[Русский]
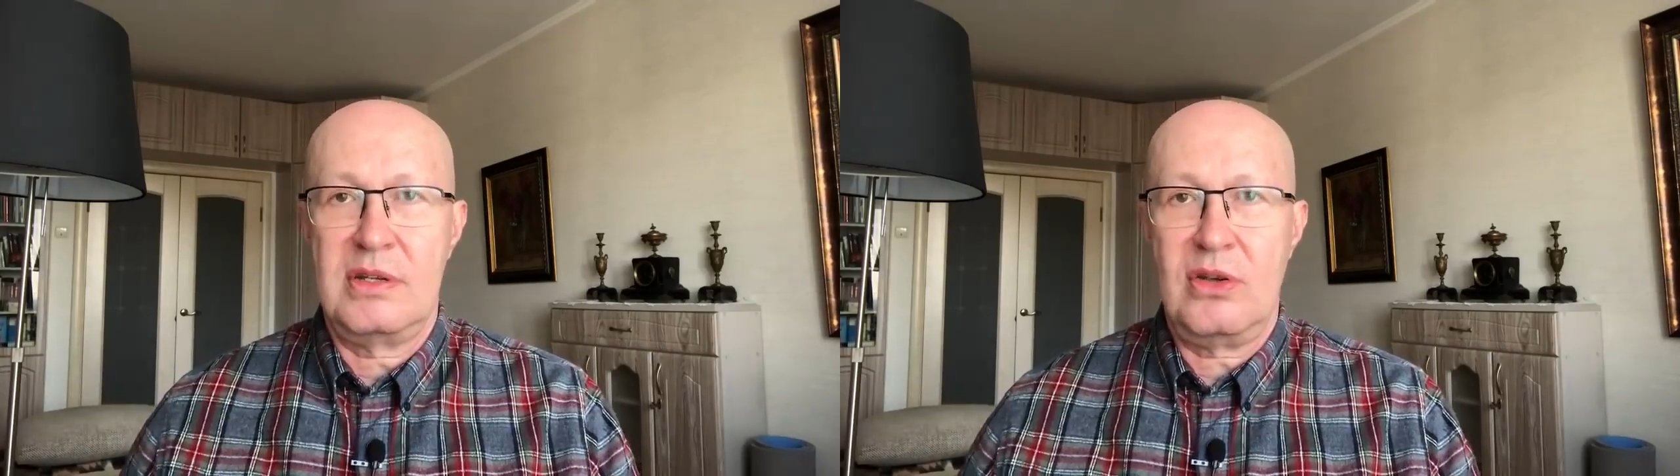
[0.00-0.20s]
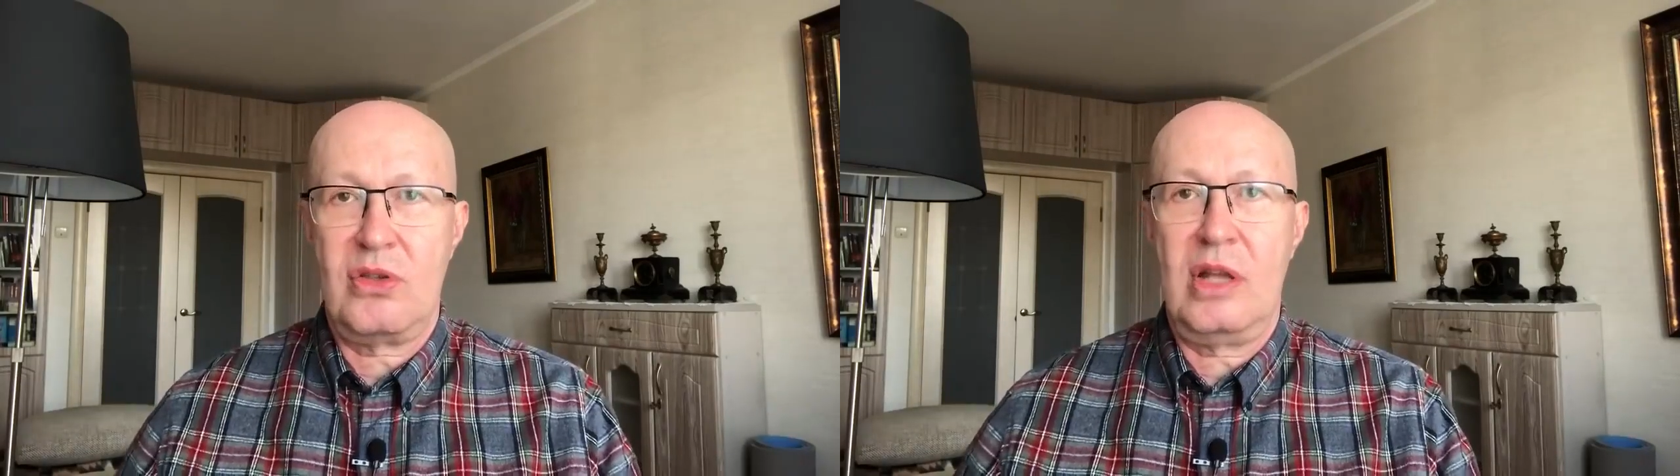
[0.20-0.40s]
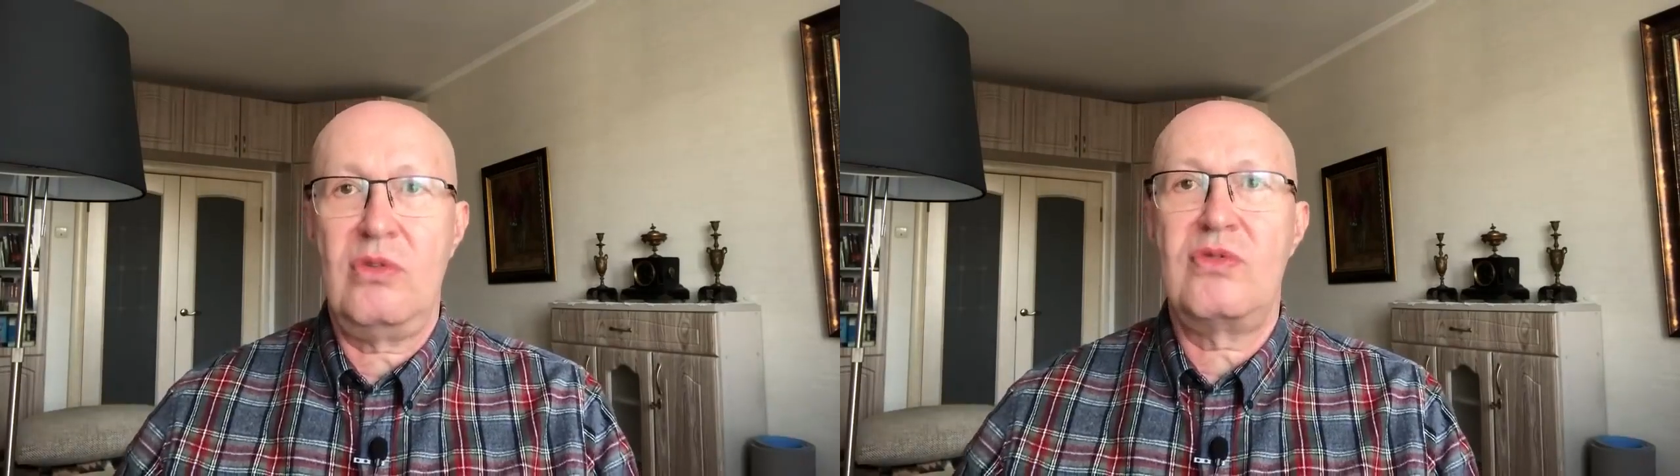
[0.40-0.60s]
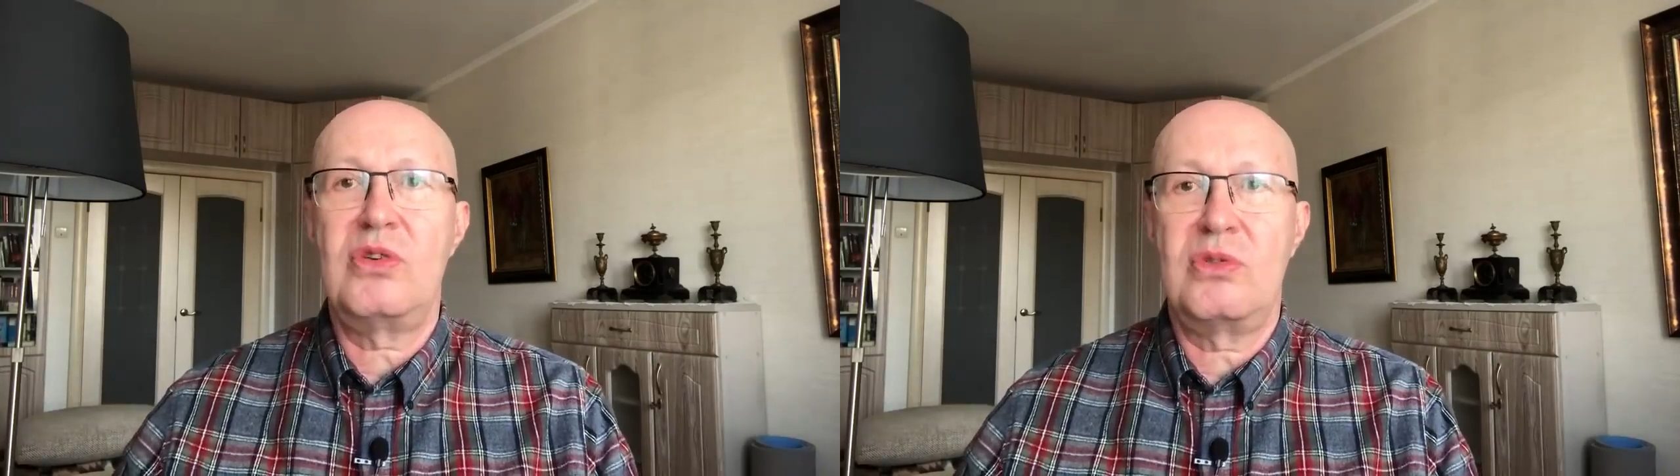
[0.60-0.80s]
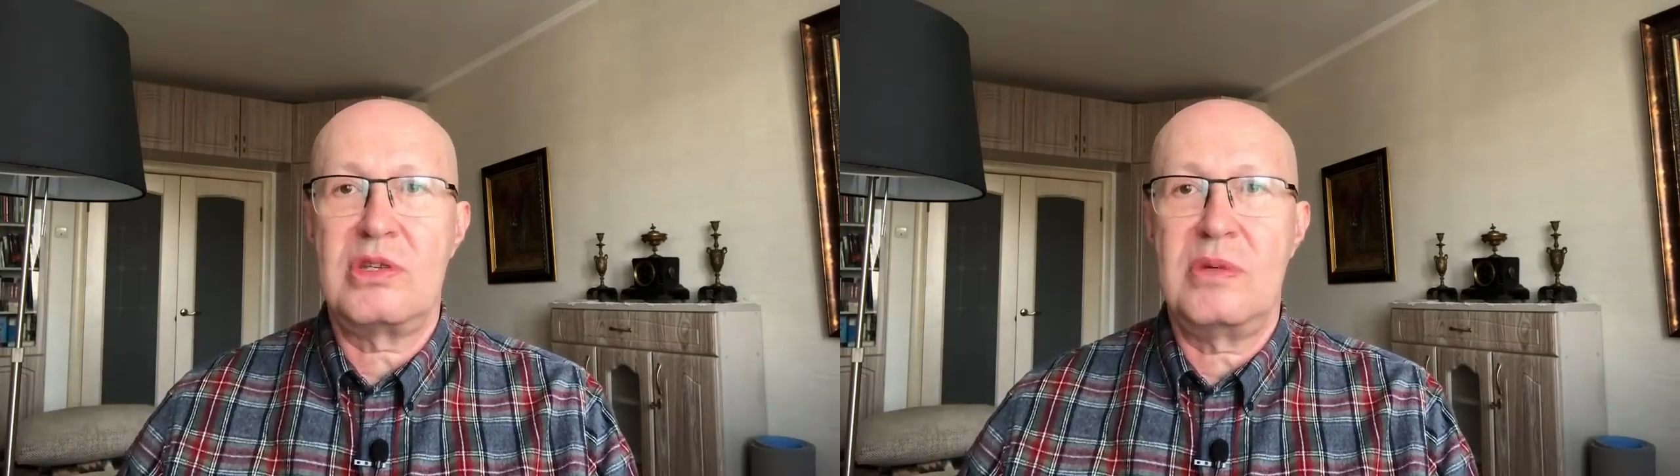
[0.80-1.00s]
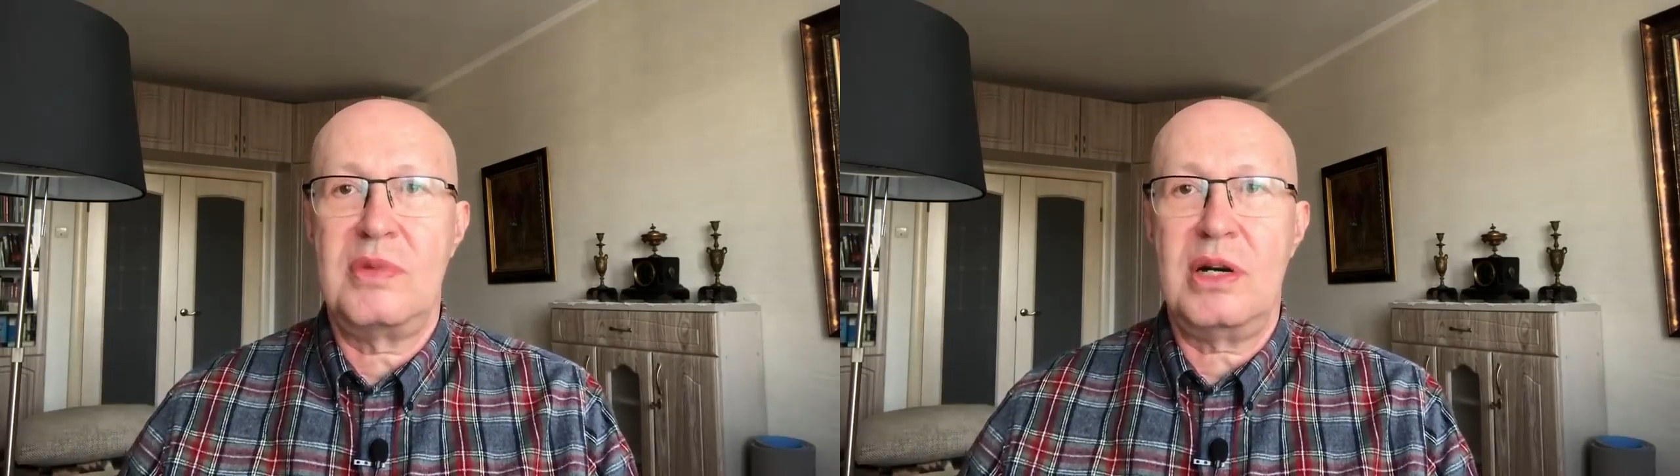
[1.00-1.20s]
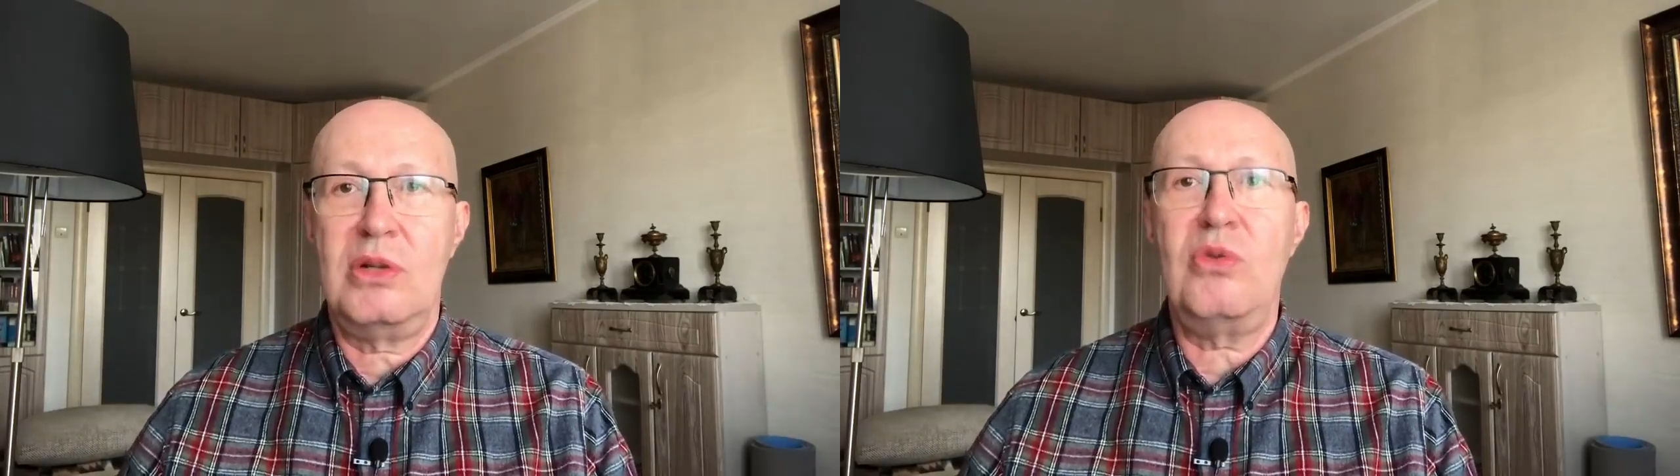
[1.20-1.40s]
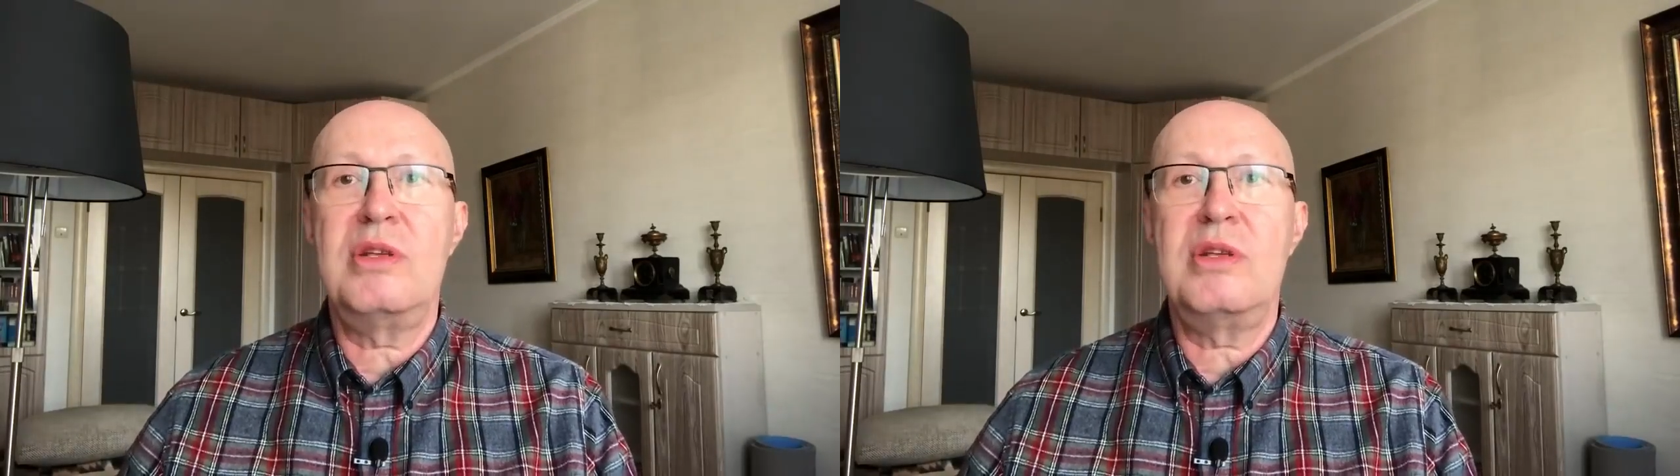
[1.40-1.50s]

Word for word: Значит, оно все это собрало,